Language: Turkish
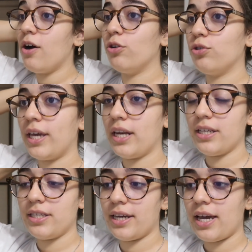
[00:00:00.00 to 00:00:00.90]
Onu
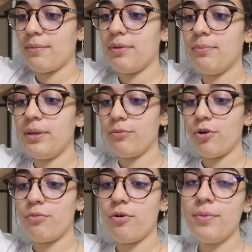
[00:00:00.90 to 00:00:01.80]
gelince çeker miyim
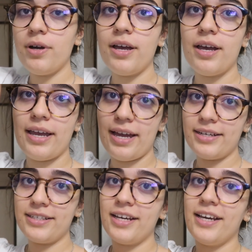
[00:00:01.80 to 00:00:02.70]
bilmiyorum ama
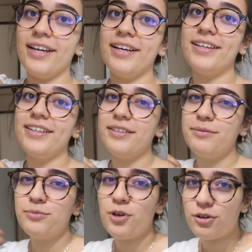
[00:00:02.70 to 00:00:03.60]
eğer e,
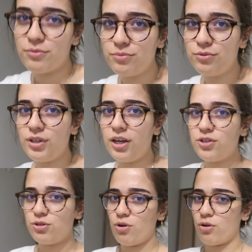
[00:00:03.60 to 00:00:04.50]
bilmiyorum. Bunu daha
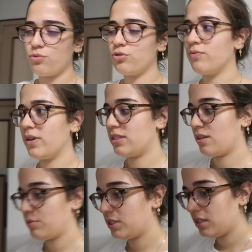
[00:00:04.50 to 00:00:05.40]
önce sormuştum ve
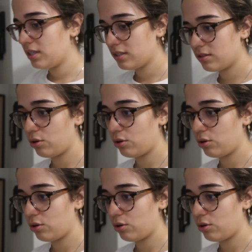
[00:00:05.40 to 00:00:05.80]
istemiştiniz.